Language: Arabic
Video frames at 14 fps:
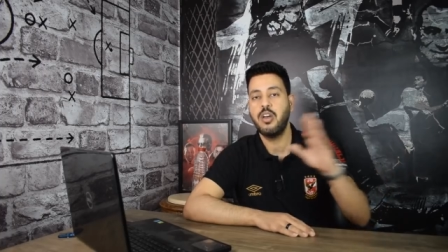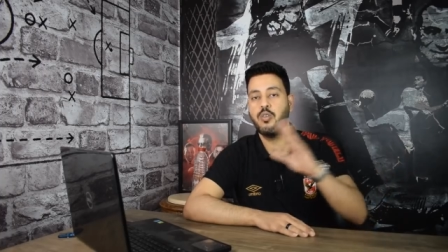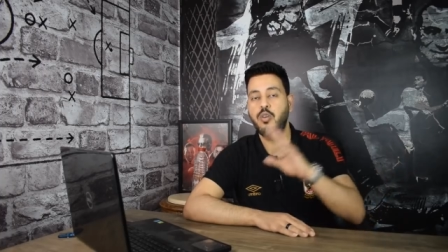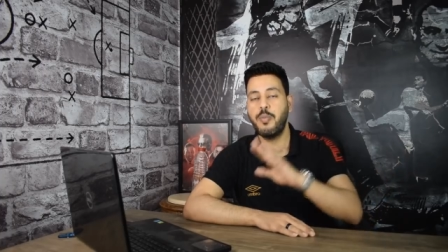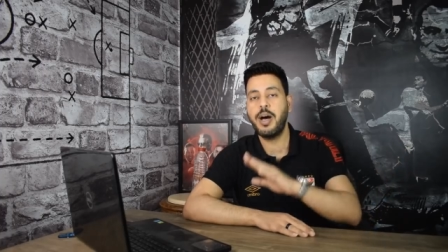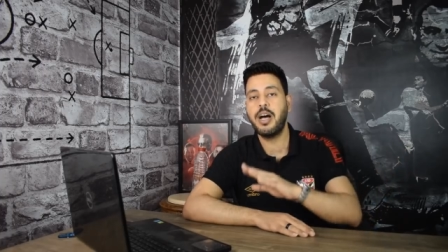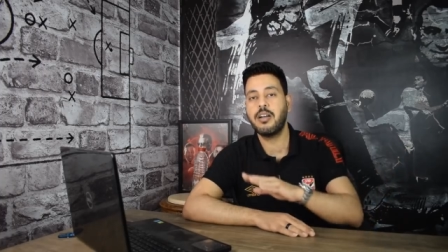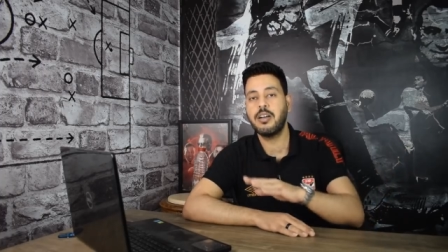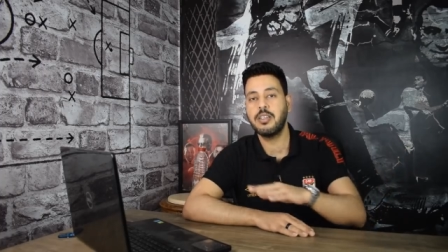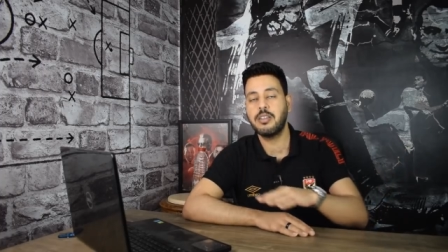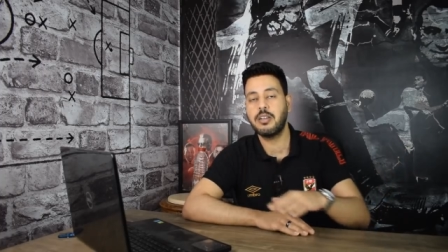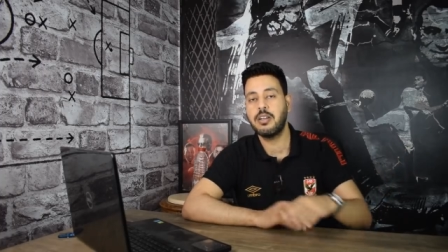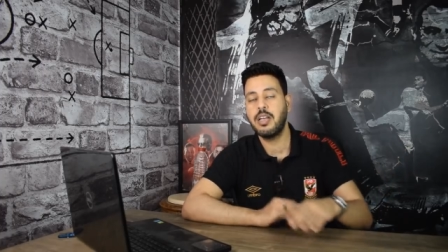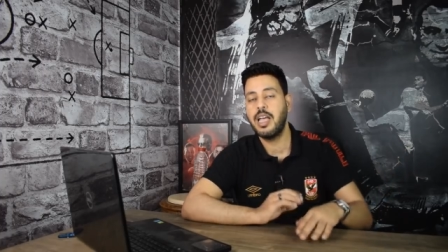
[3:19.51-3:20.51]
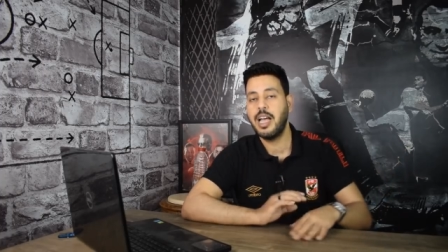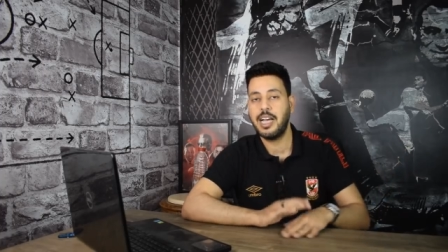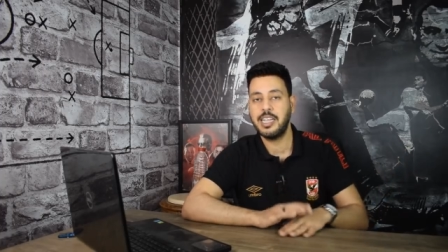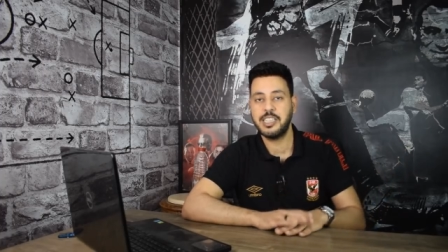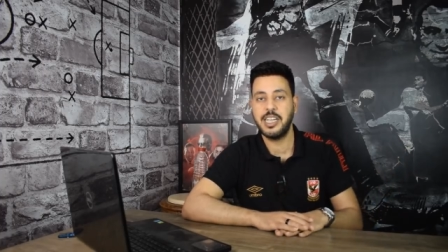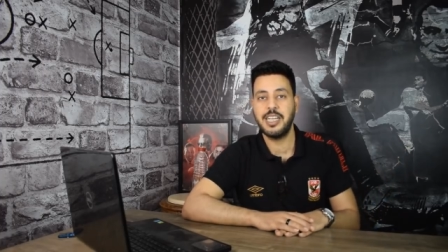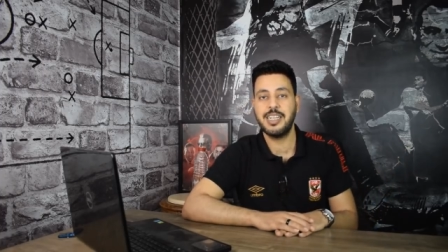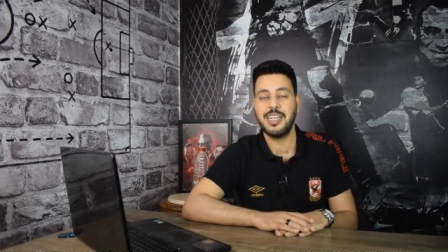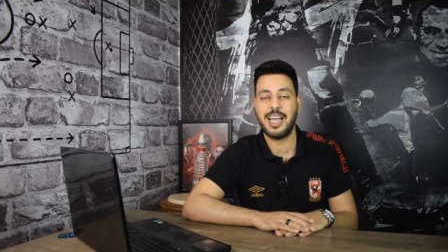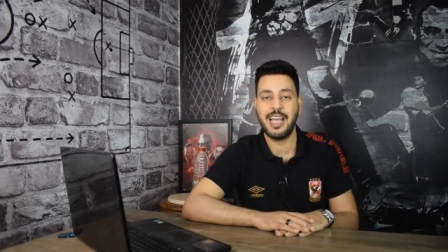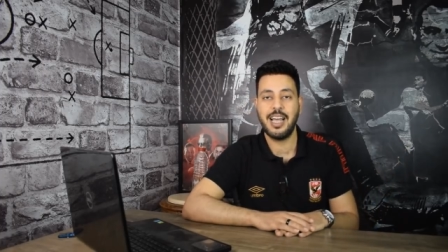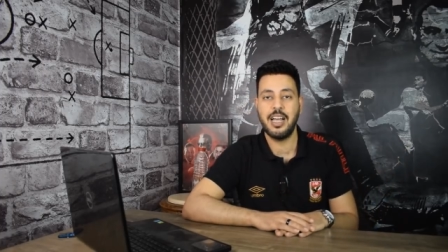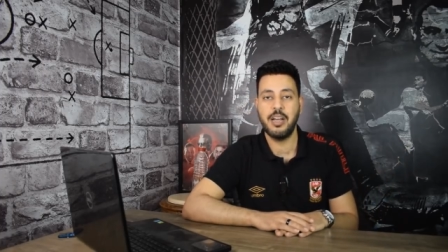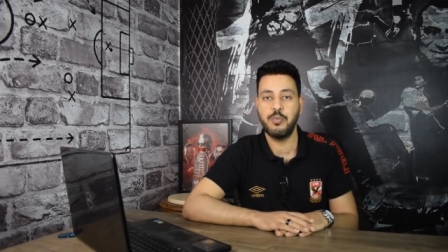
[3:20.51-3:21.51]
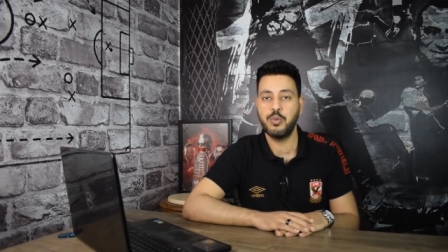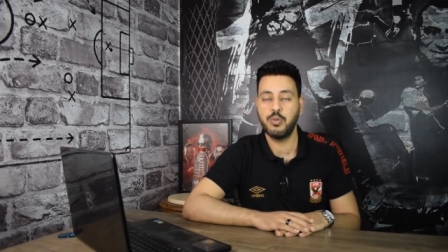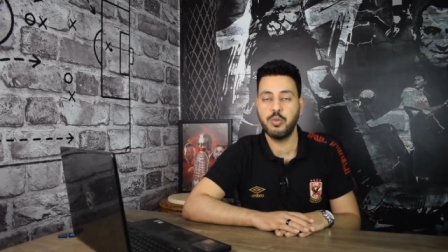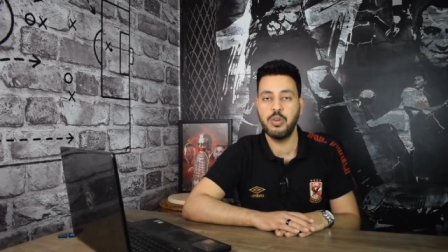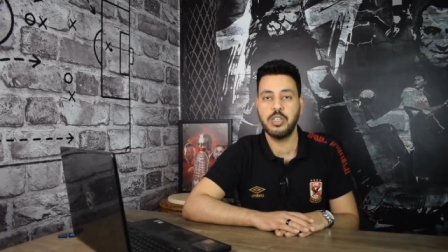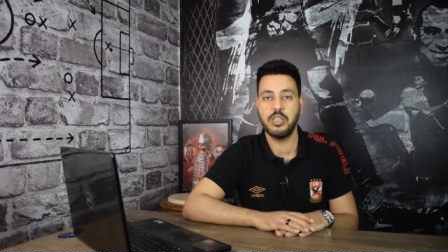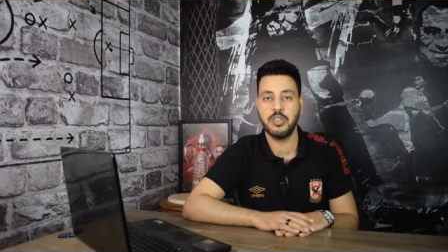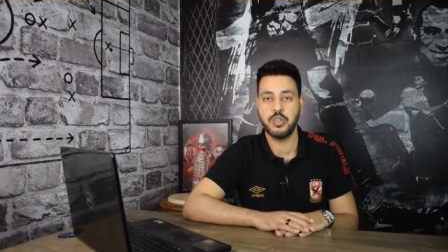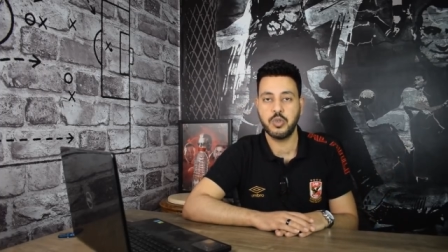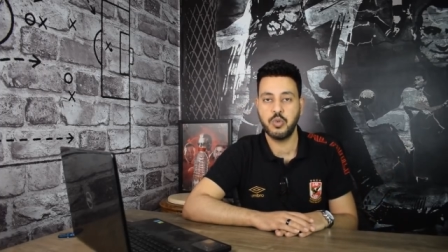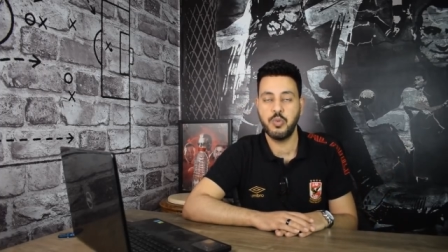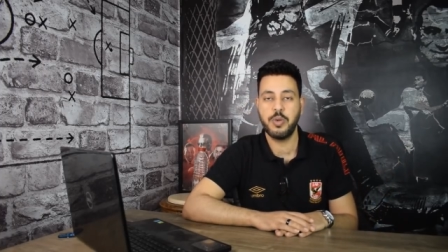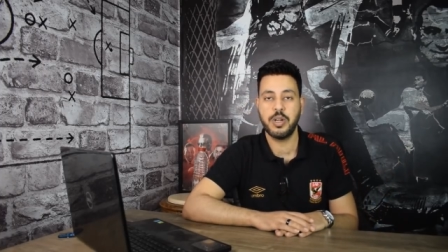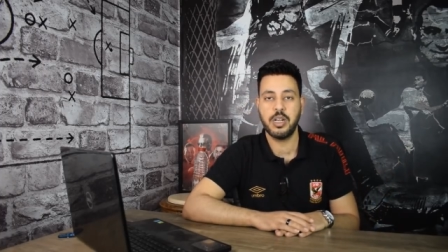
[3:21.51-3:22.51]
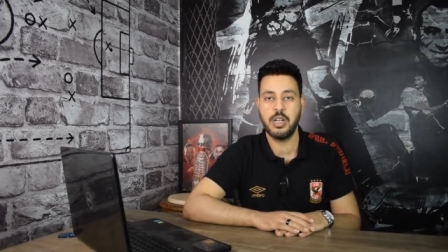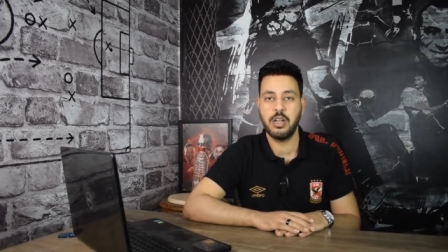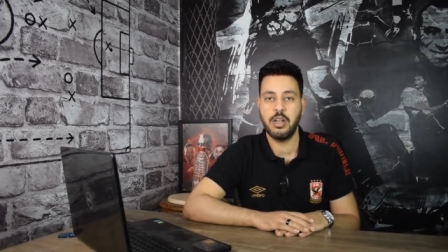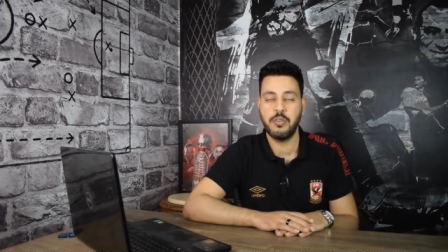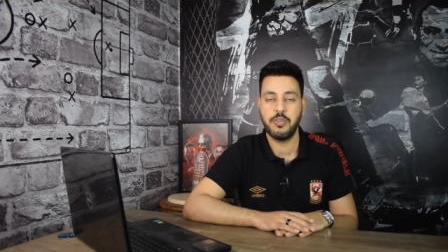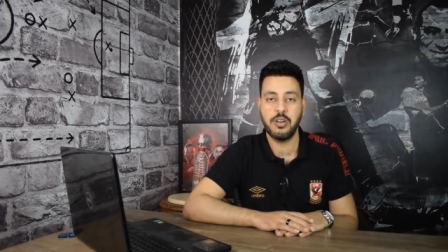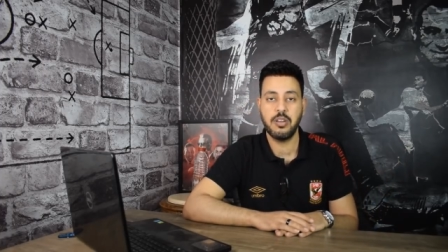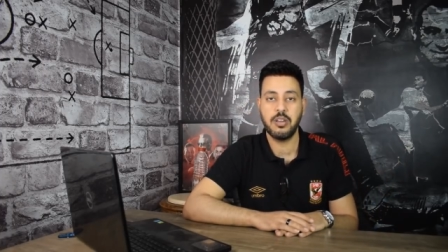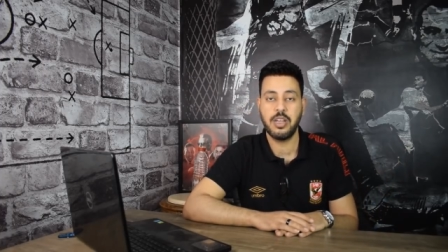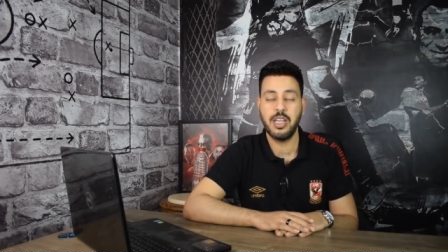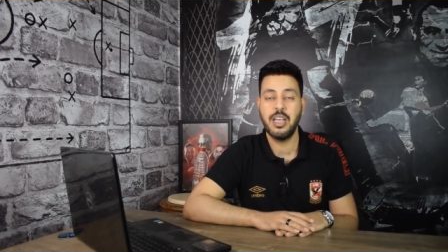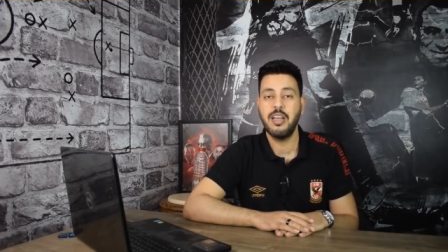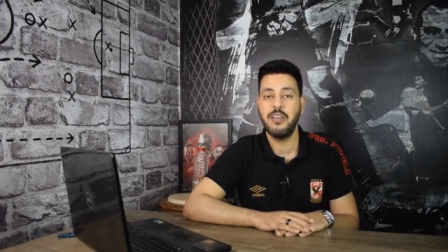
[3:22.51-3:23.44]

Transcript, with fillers: ومع قطر عشان نحقق بطوله السوبر الافريقي